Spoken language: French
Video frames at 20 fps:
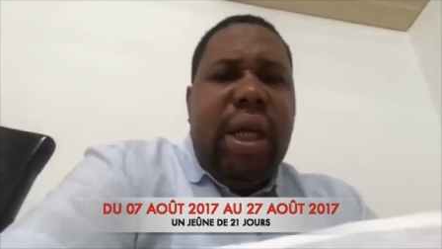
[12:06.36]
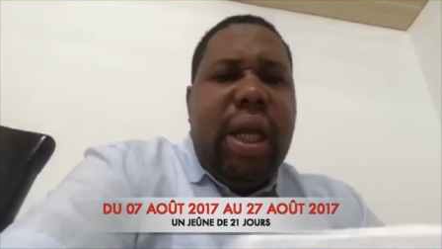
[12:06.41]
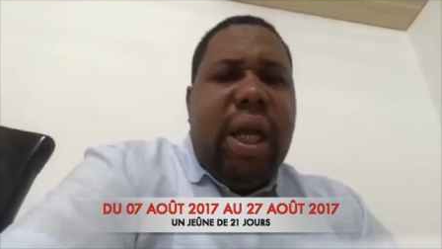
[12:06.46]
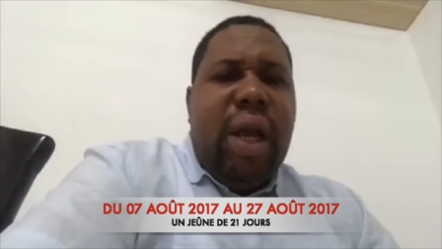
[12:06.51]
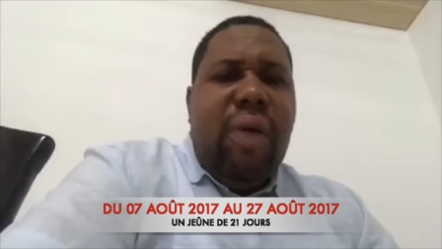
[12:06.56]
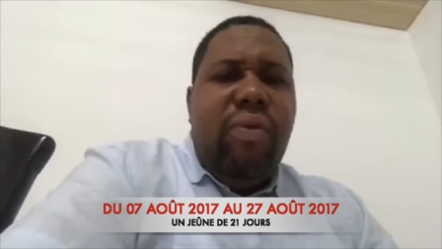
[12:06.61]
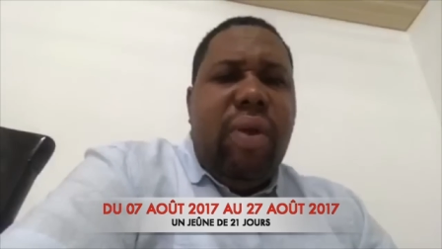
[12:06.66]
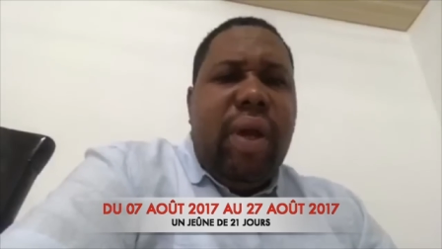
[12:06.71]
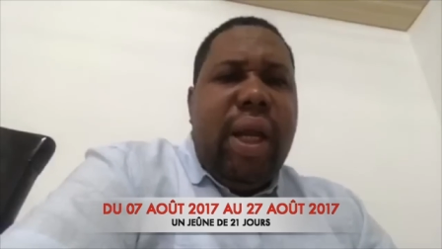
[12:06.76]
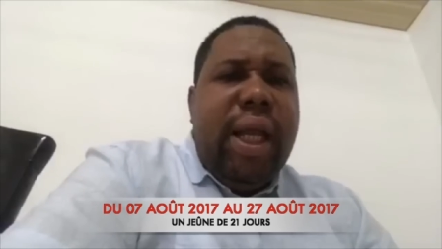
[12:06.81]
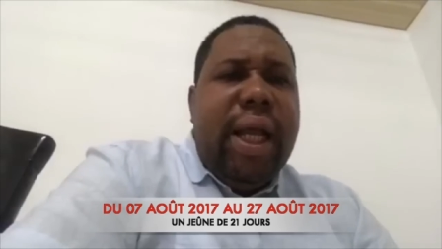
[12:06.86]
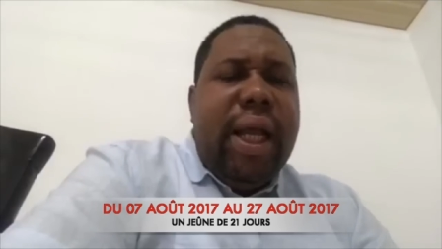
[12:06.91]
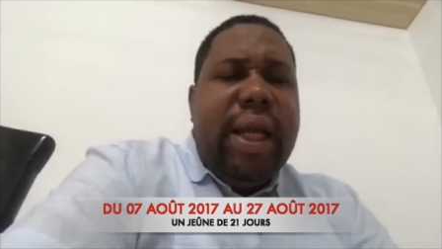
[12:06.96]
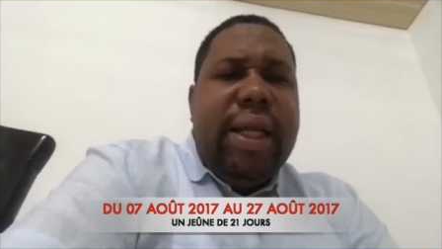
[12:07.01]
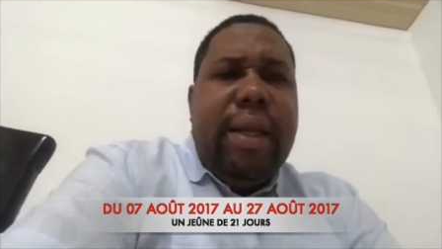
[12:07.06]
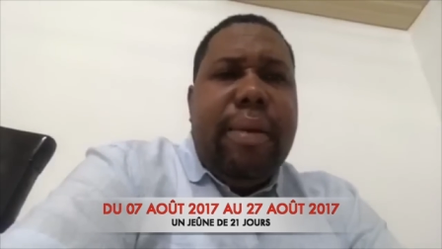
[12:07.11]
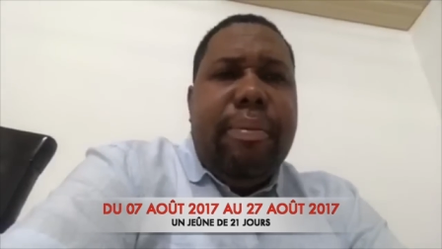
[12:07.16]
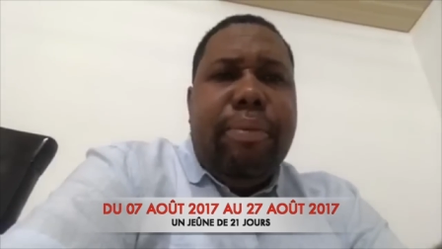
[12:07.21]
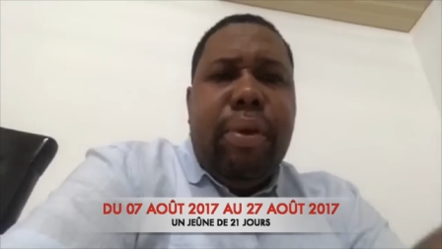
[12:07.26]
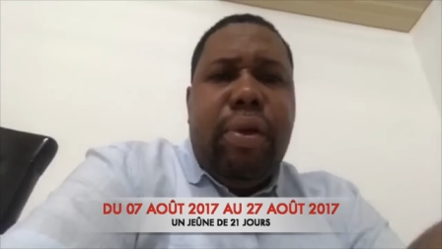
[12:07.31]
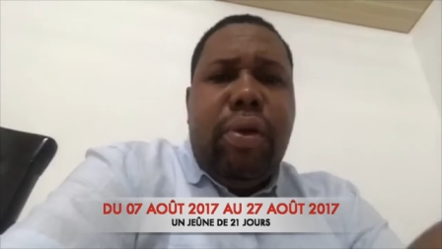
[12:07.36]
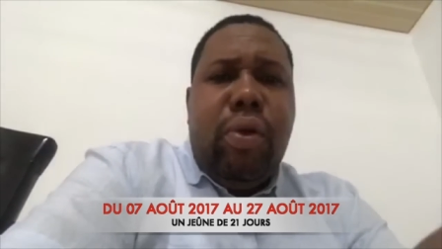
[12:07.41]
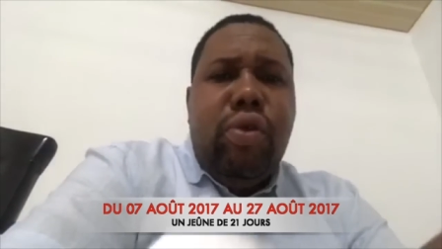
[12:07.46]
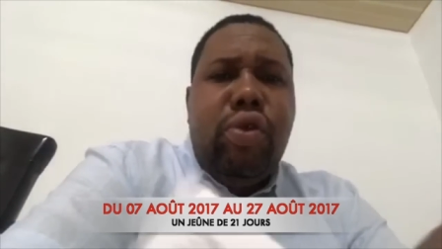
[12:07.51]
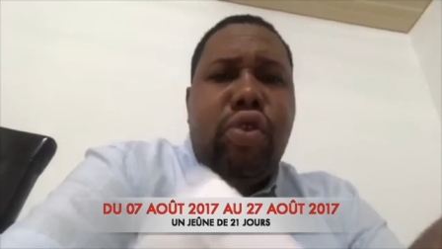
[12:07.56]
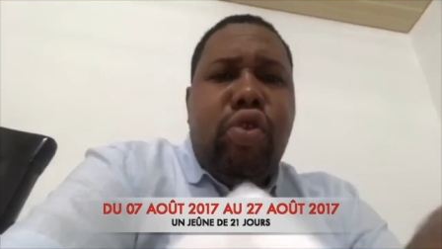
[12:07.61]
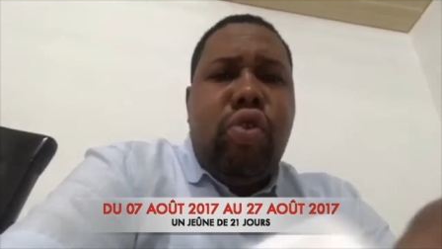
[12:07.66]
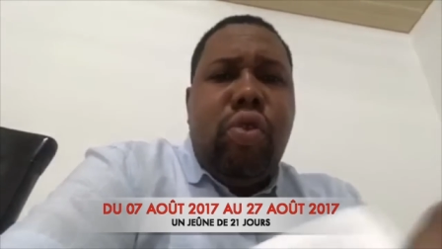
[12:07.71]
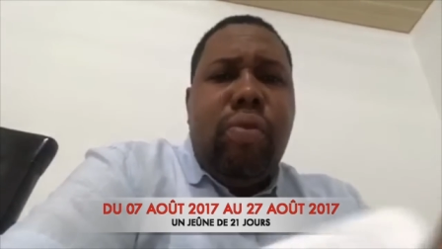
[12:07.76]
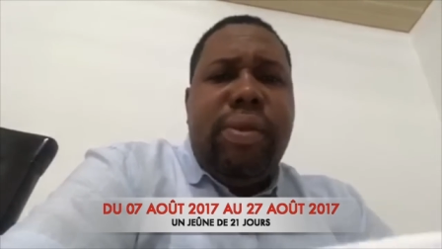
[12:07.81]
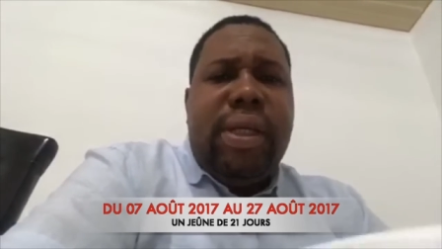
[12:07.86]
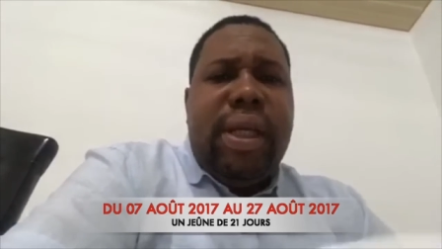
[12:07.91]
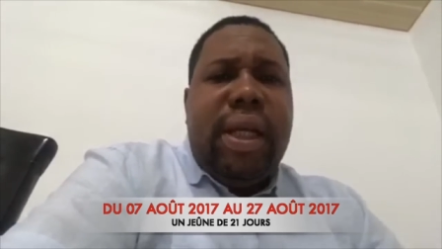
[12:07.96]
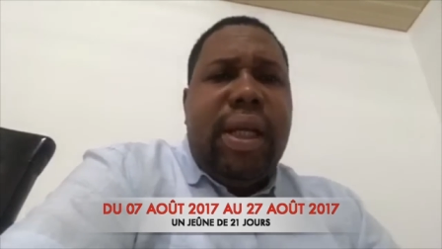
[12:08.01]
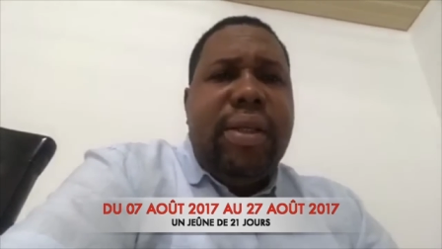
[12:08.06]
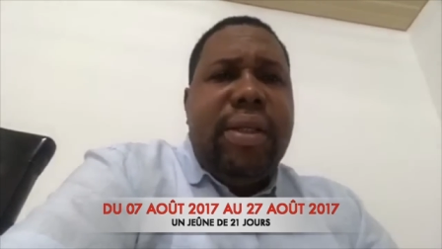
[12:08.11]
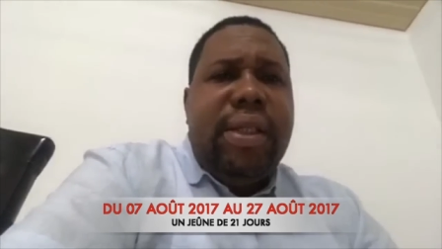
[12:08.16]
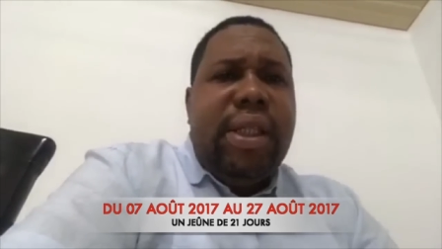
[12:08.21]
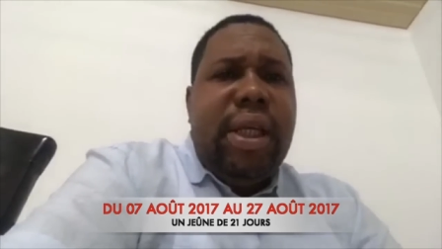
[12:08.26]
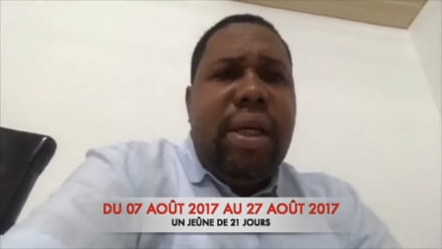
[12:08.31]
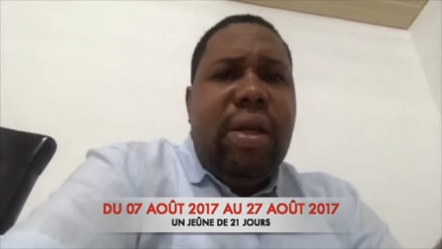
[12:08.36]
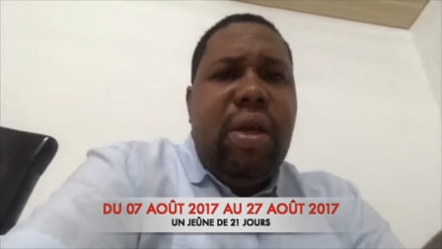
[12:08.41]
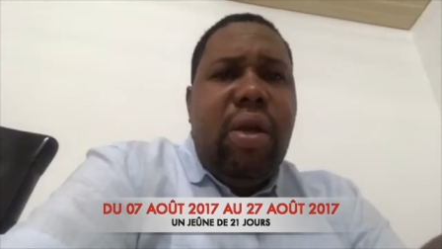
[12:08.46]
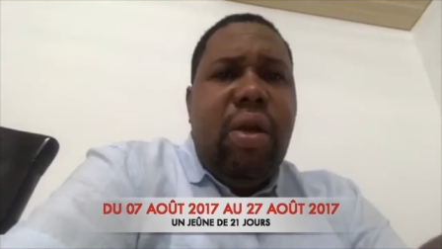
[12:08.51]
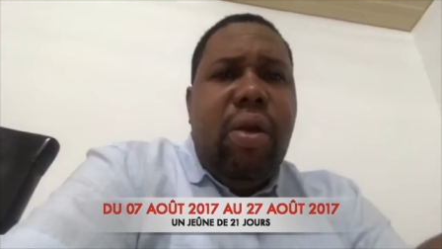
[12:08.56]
Et quand vous regardez un peu dans le psaume 51,